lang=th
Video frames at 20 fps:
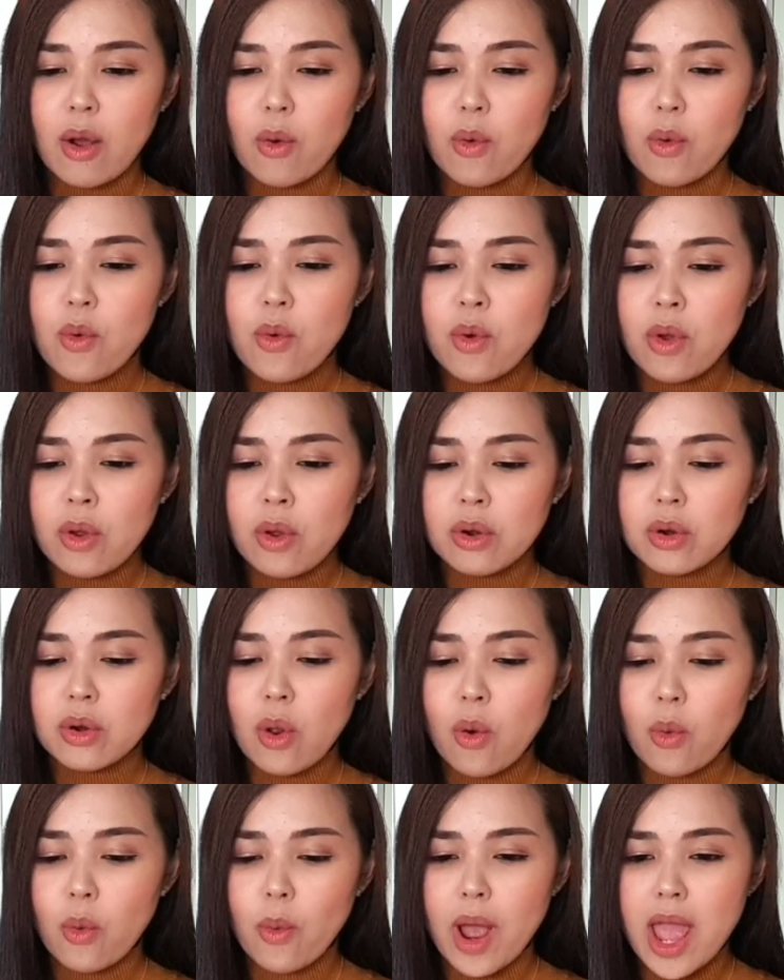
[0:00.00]
เดี๋ยว
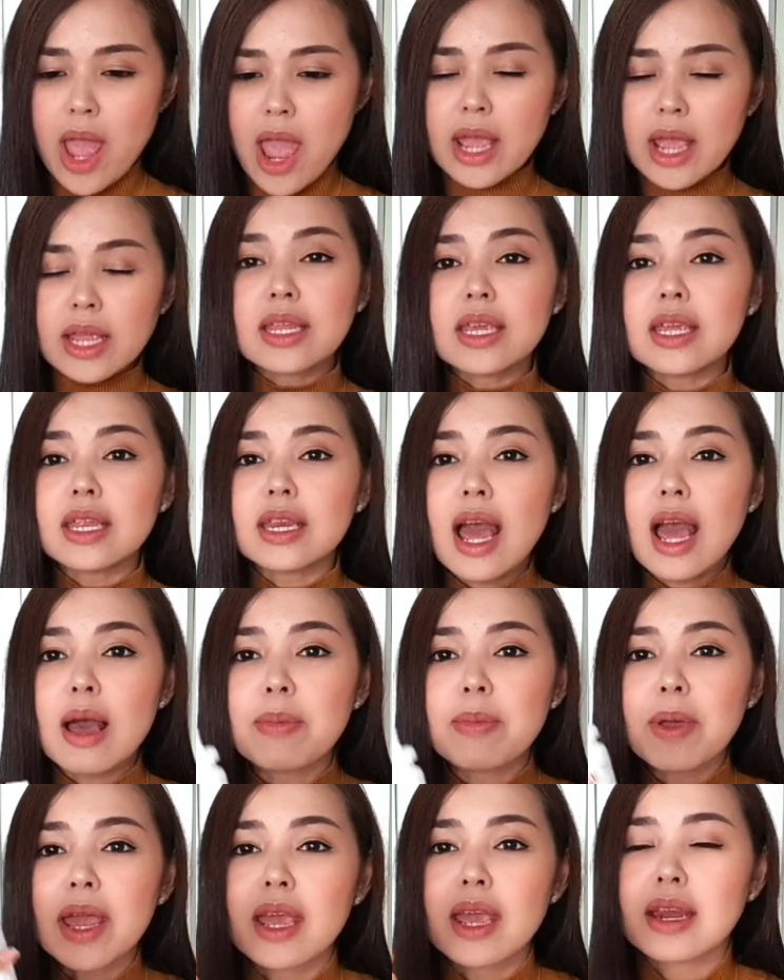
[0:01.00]
ลงไว้ให้ที่ห
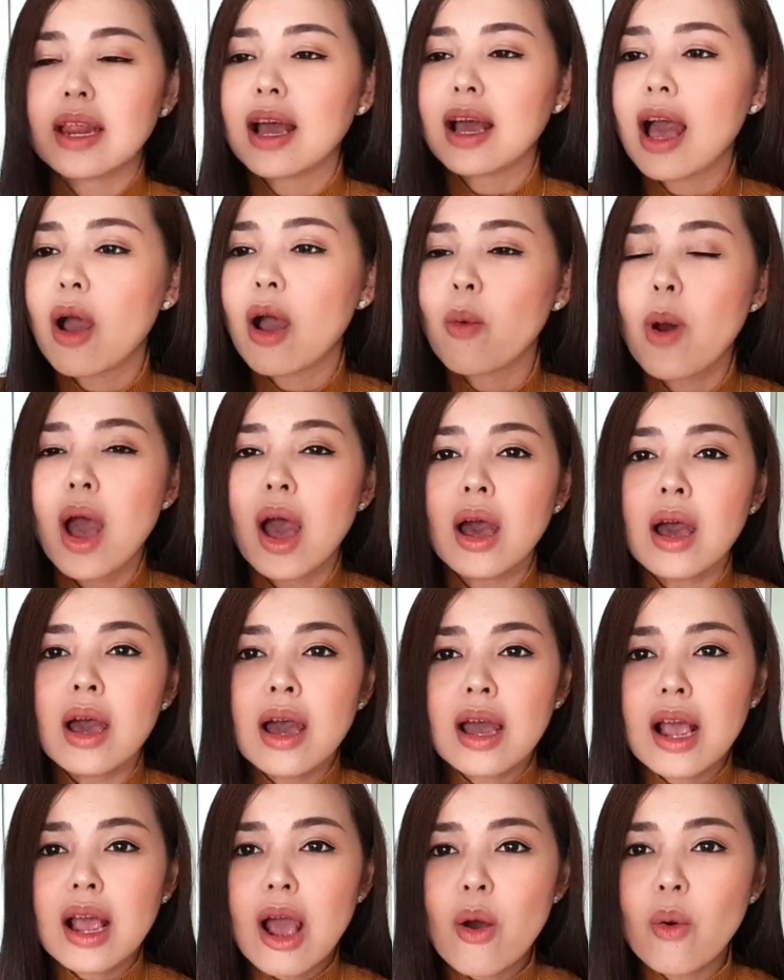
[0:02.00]
น้าเพจนะคะ ว่า
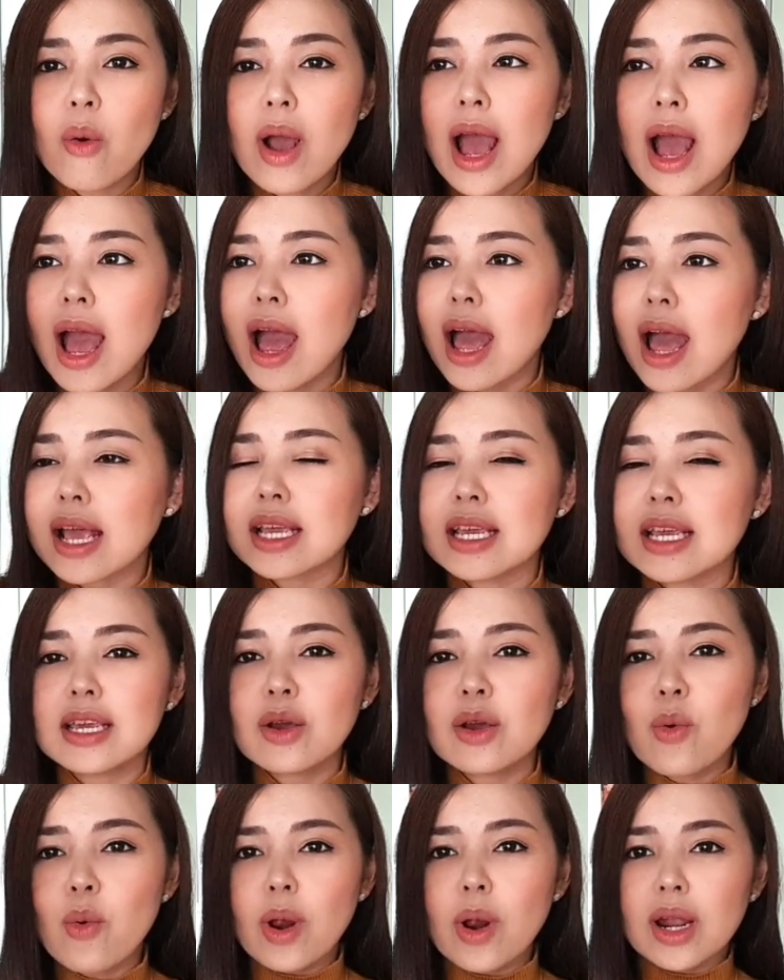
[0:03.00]
เขาขาย
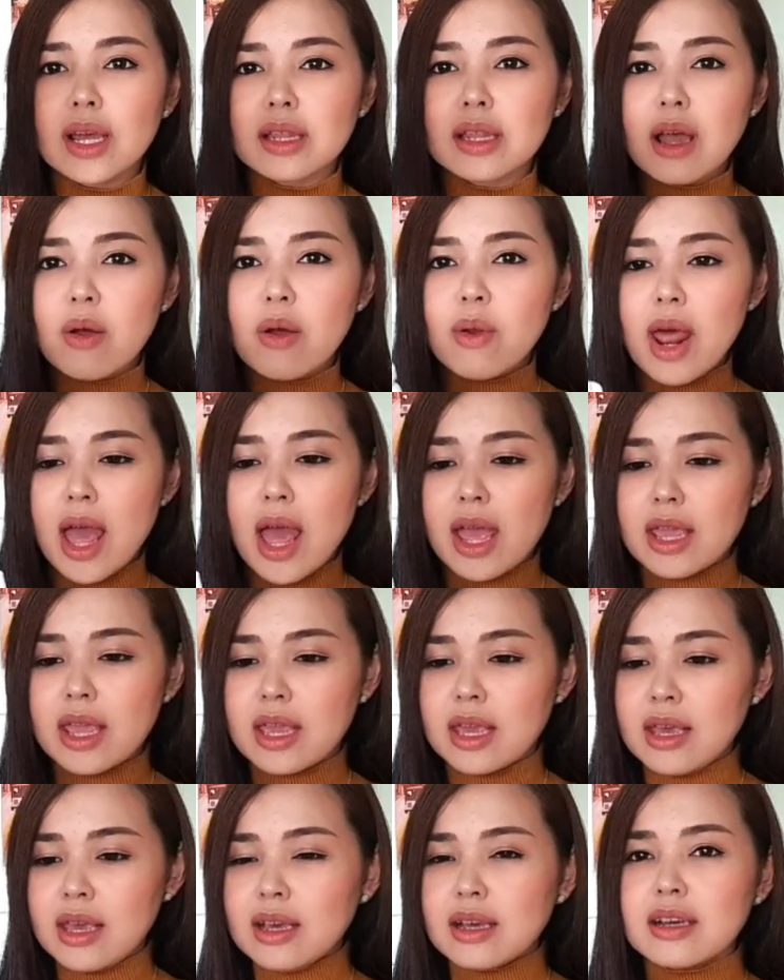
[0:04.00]
ขวดละเท่าไหร่
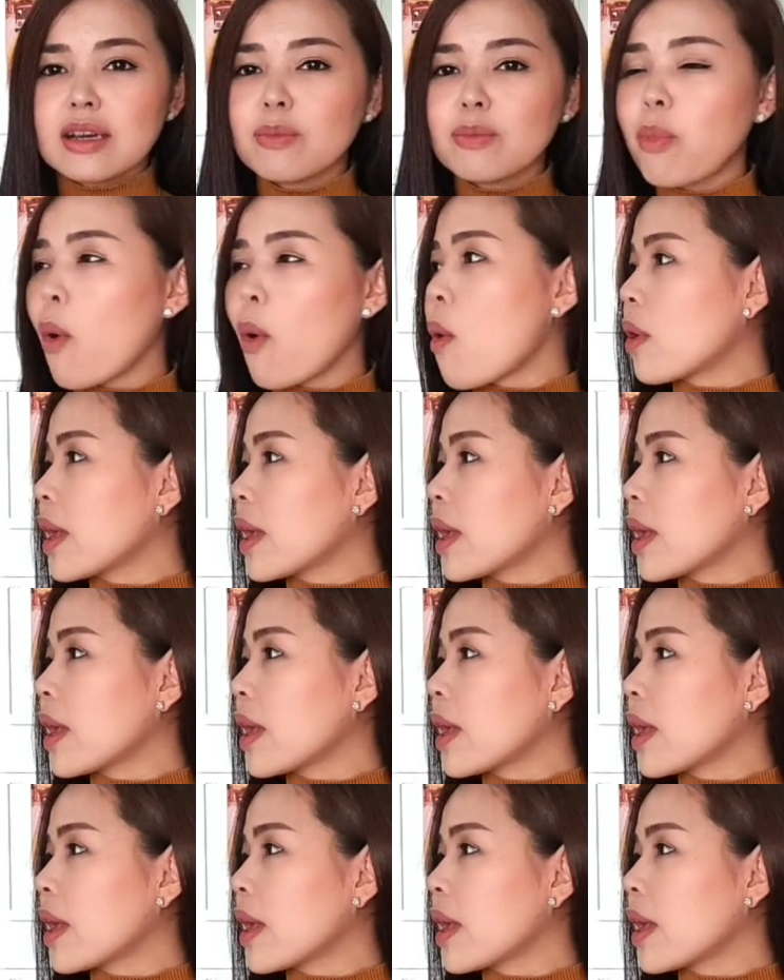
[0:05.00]
คือ